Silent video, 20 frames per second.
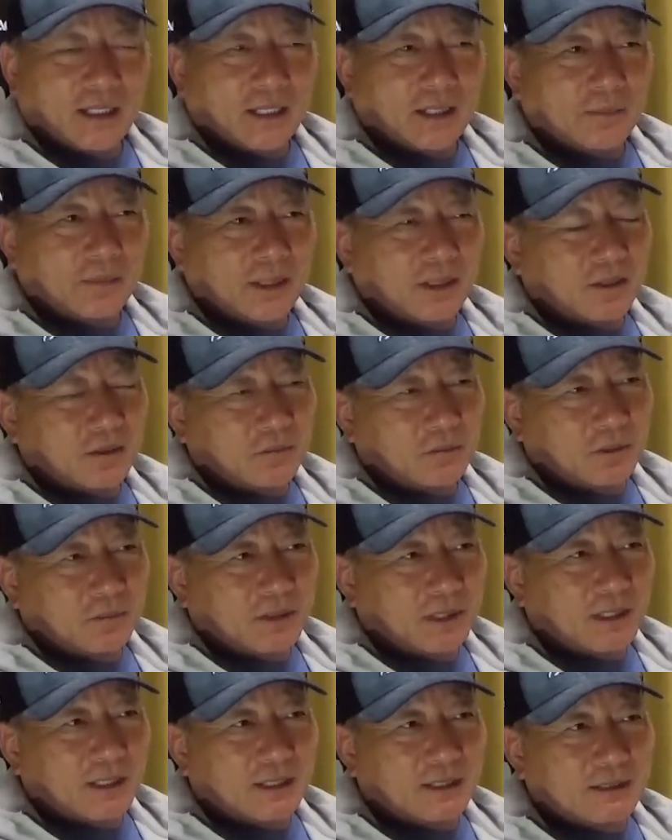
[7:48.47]
やっぱあのま
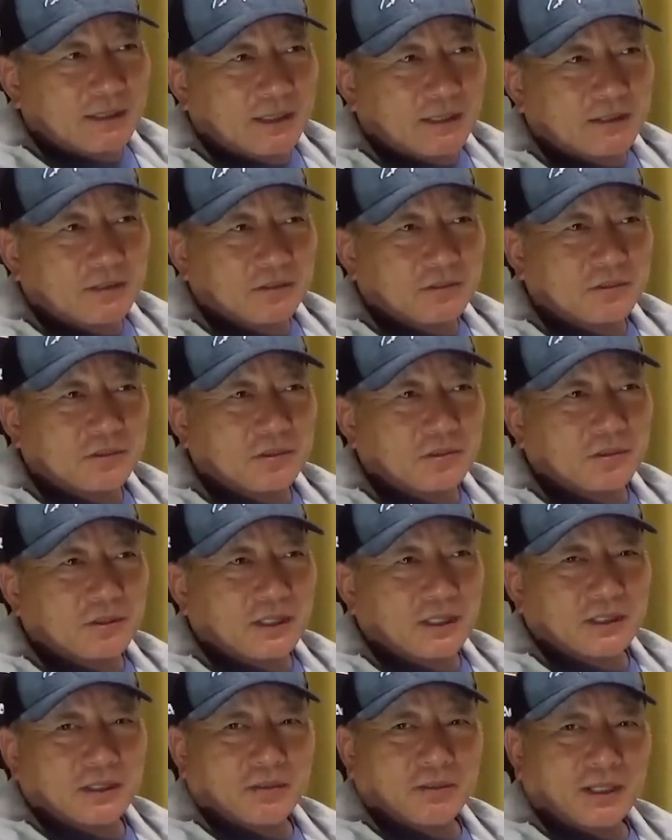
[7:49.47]
ま投げさせておく状
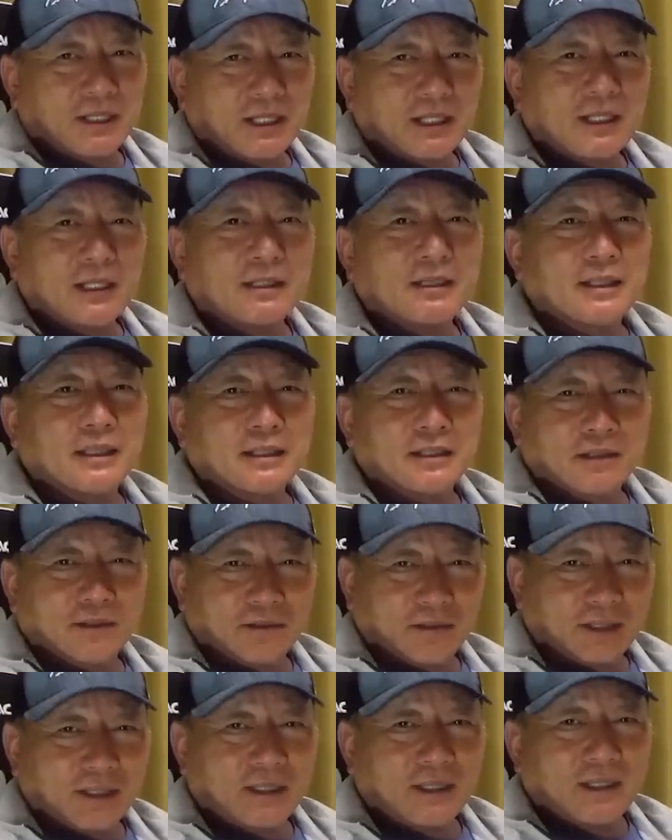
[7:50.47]
態ではなかったんだ
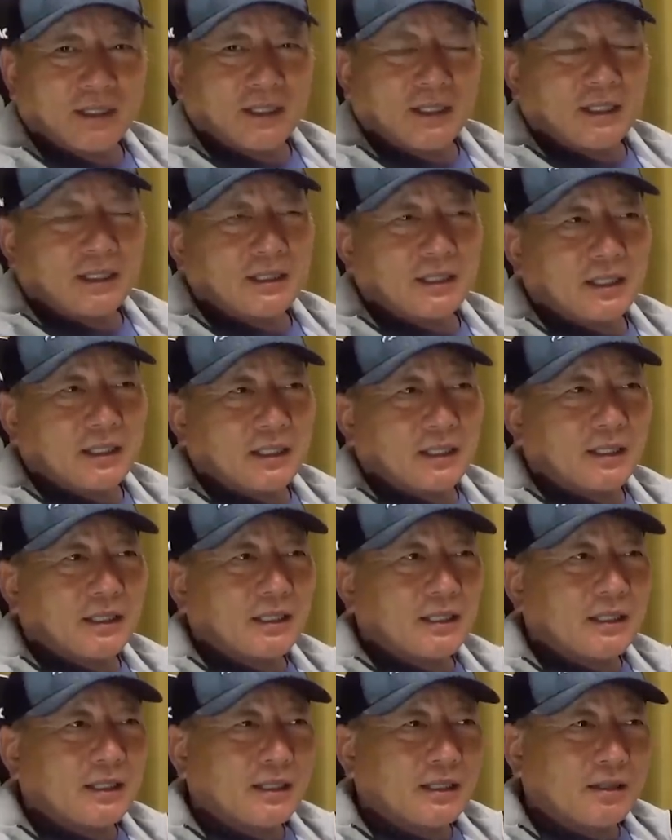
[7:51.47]
よね、はい、だか
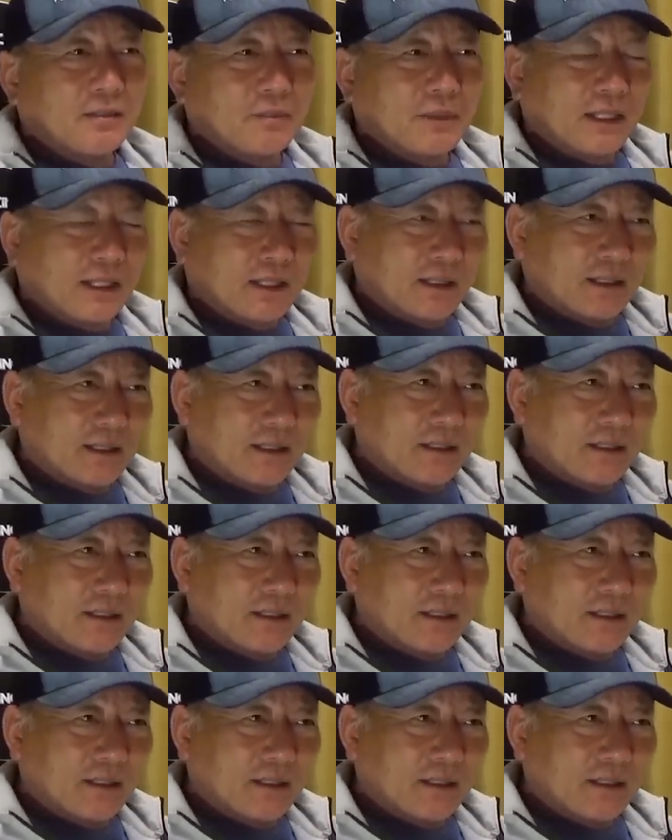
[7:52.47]
らまあ